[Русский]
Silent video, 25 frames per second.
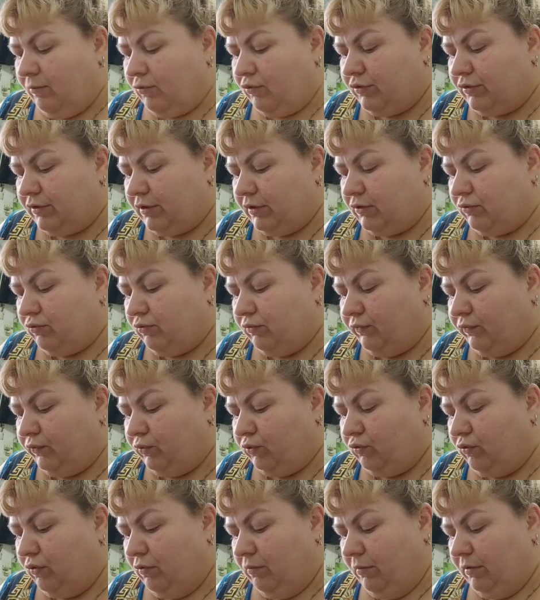Просто суть
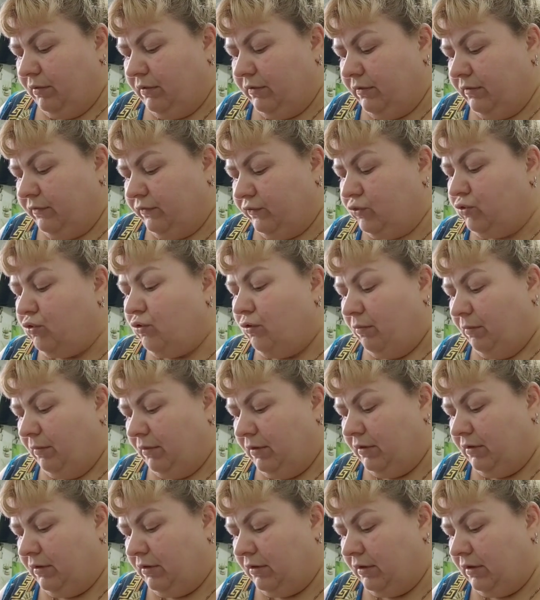в том, в
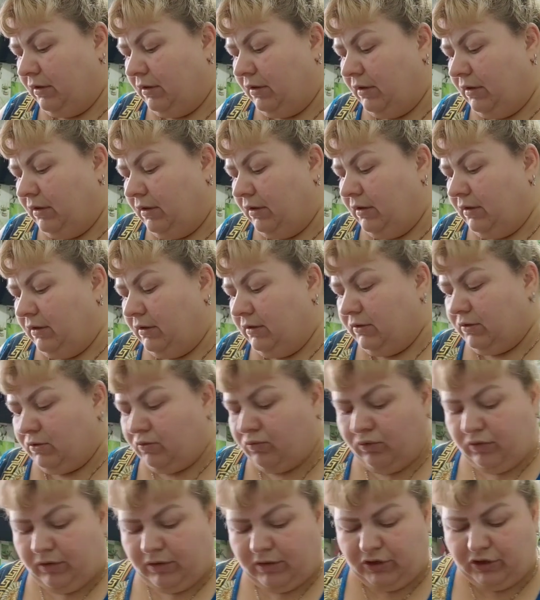чем,
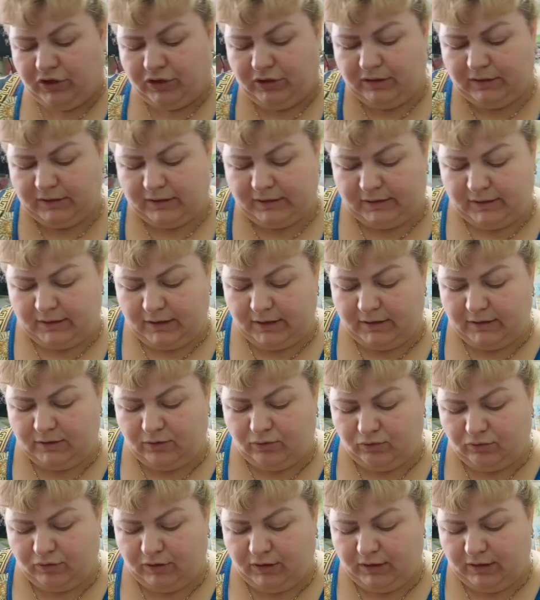сколько жили
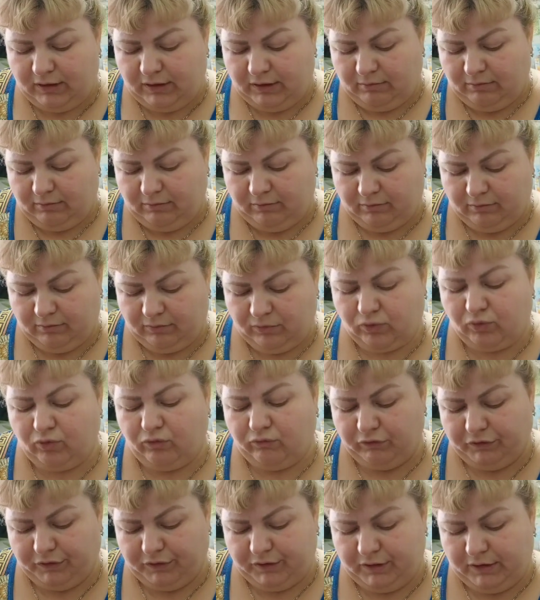соседи другие там,
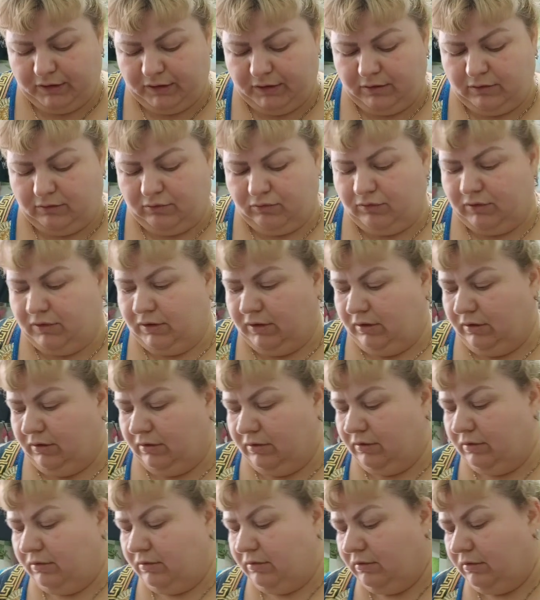до вот этих людей,
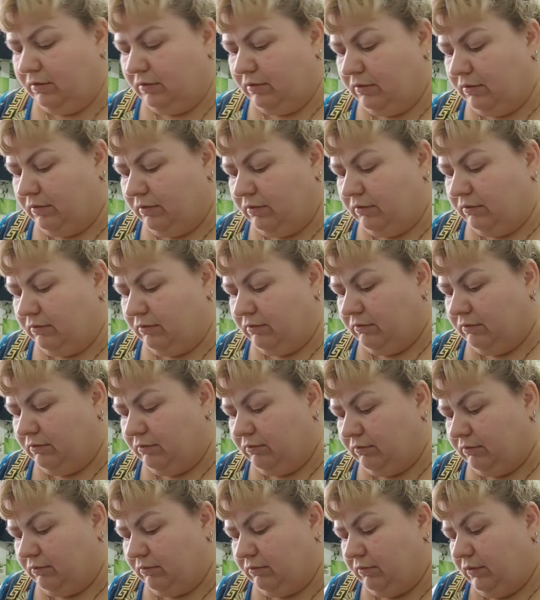
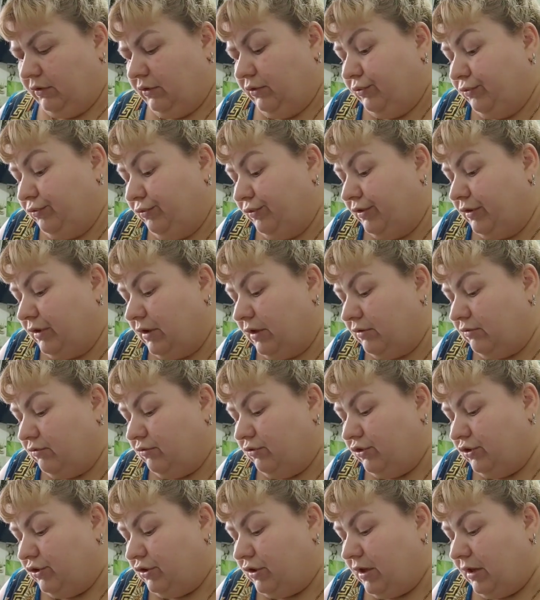никто ни
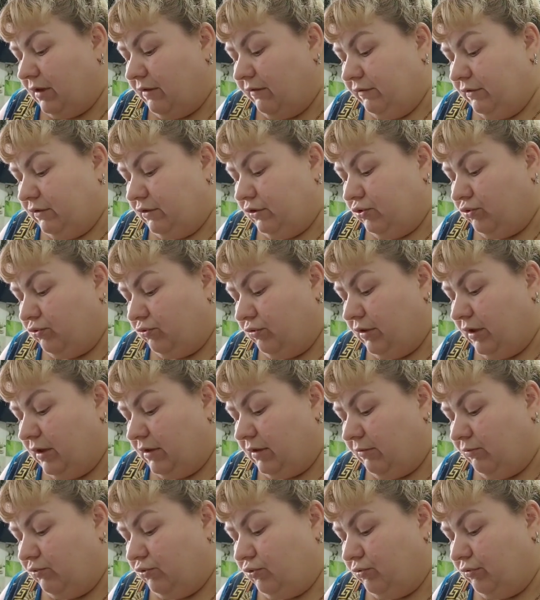разу не жаловался, что
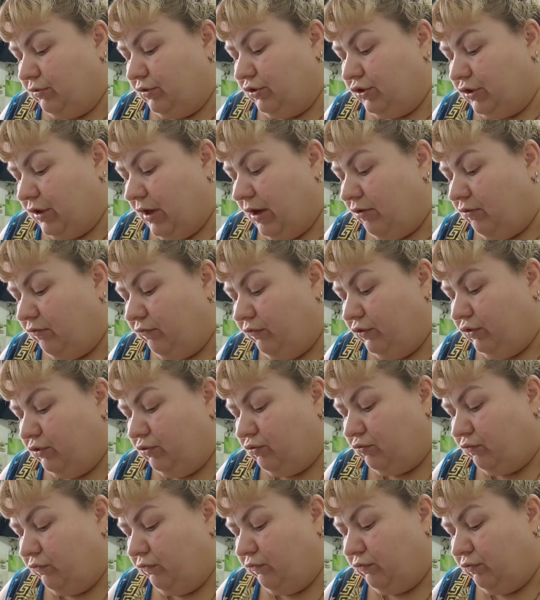я там что-то жарю,
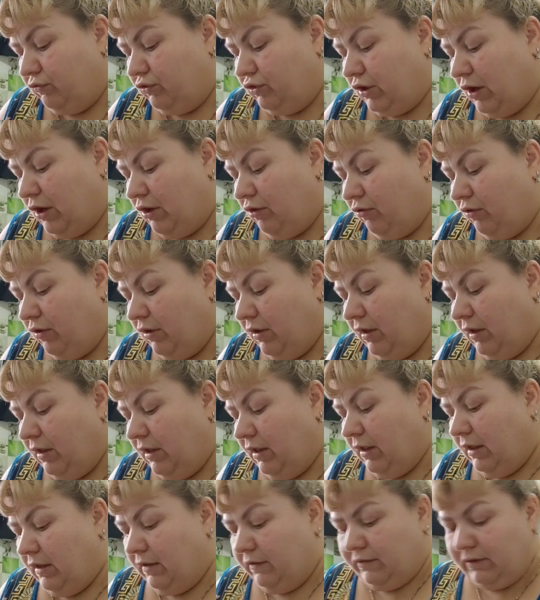вытяжку включаю,
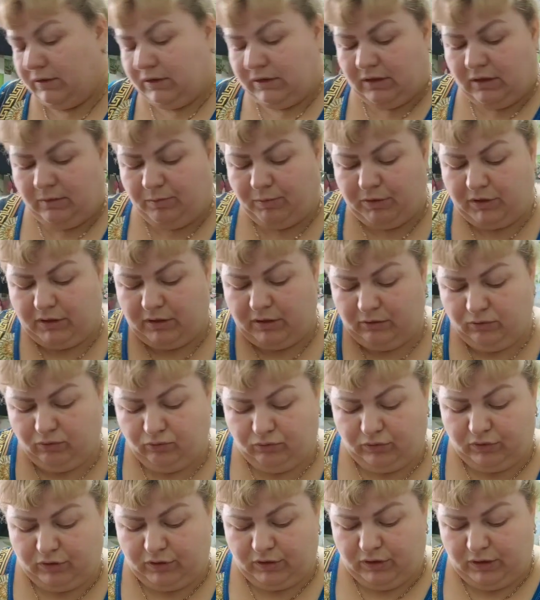все запахи
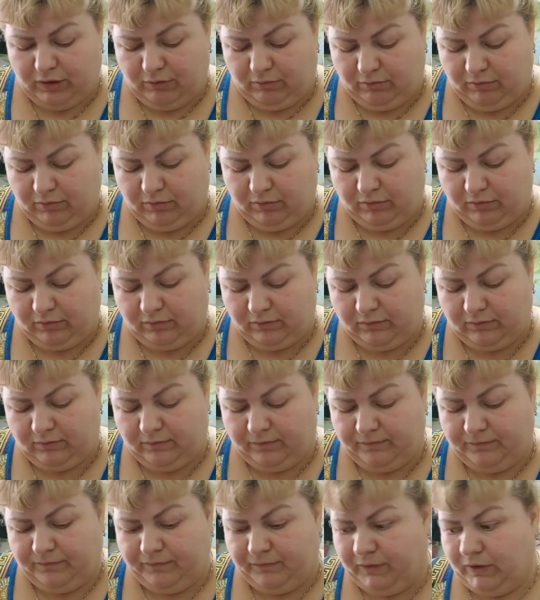идут к ним.
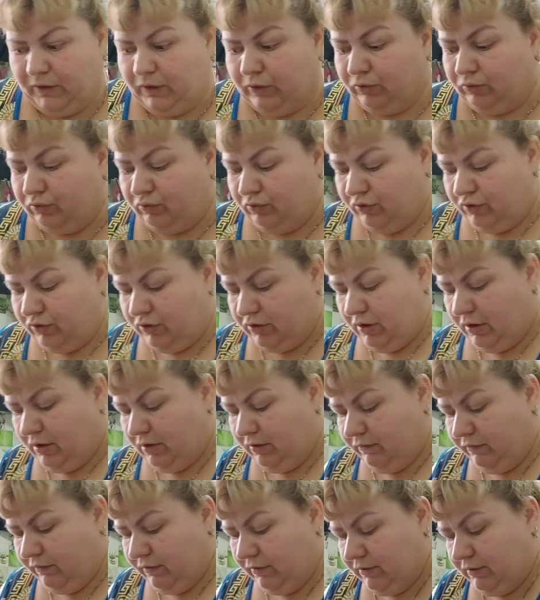Никто не
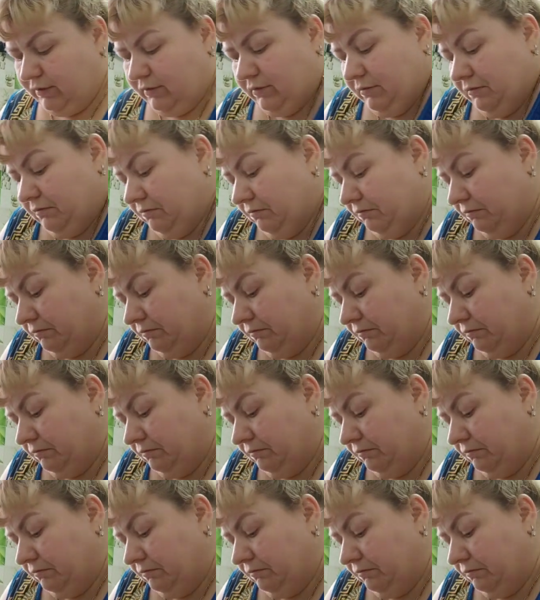жаловался.